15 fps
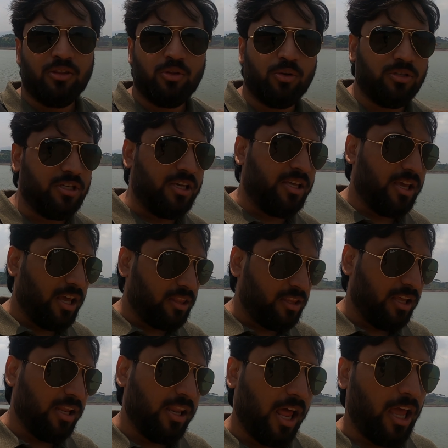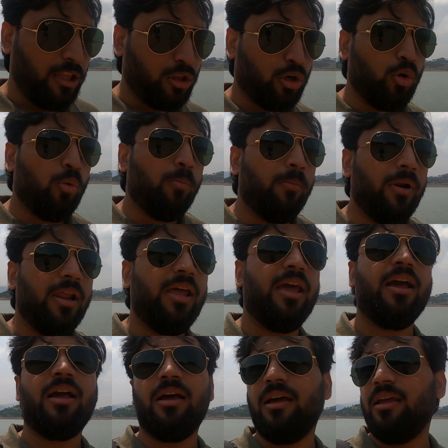तो जी ये थी लाइटलूम
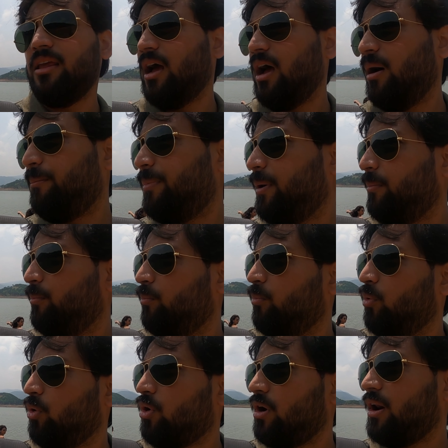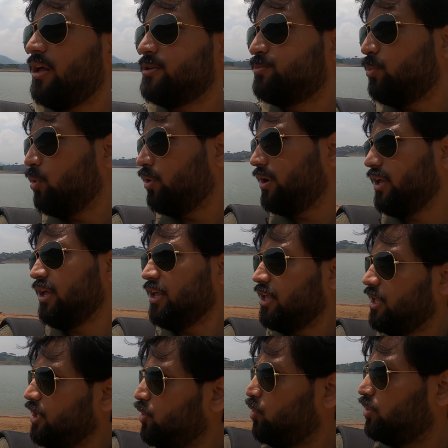लेक यहाँ पे मोरलेस बोटिंग
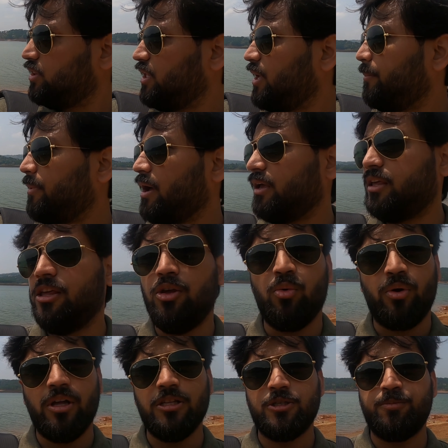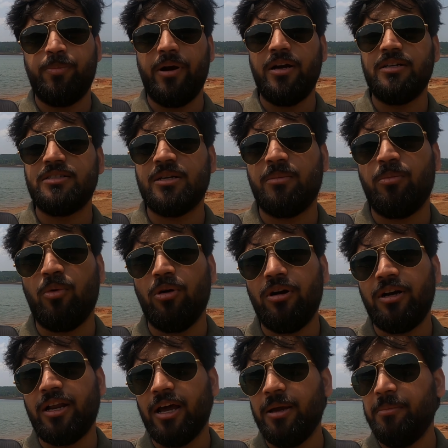ही होती है बाकी यू कैन स्पेंड सम गुड
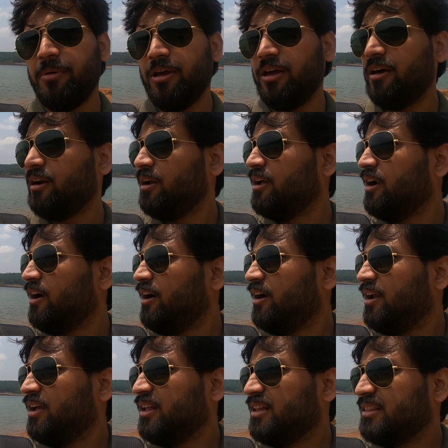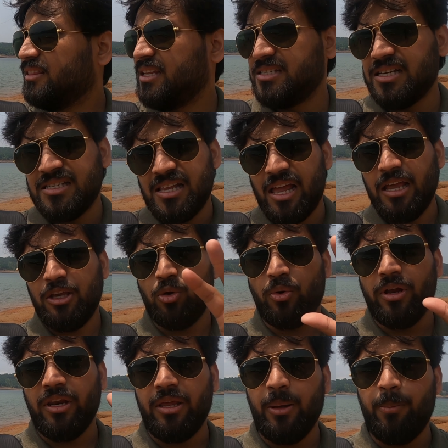टाइम हेयर दिस इज़ लाइक यू
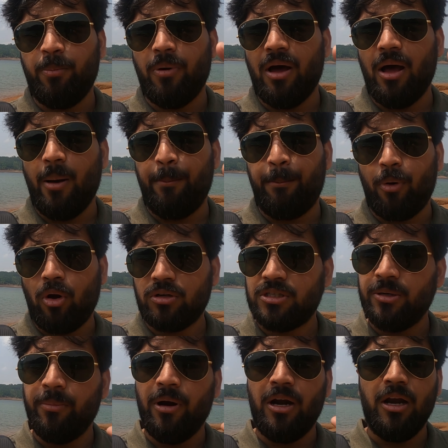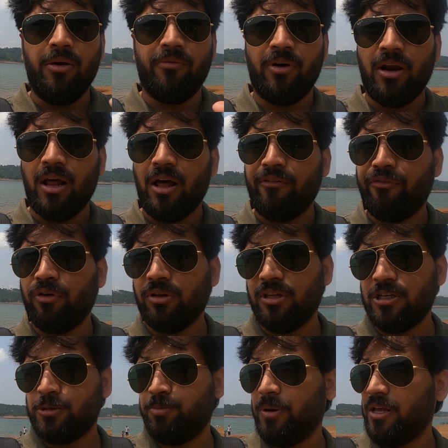कैन कीप अप्रॉक्सीमेटली वन आवर फॉर
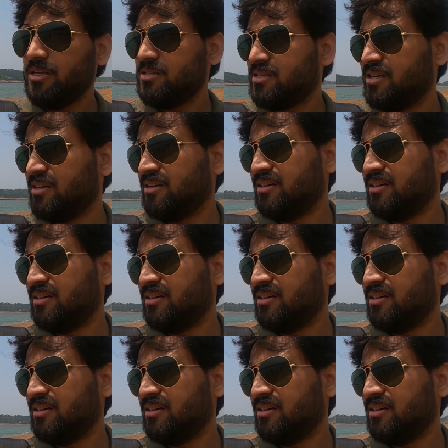दिस प्लेस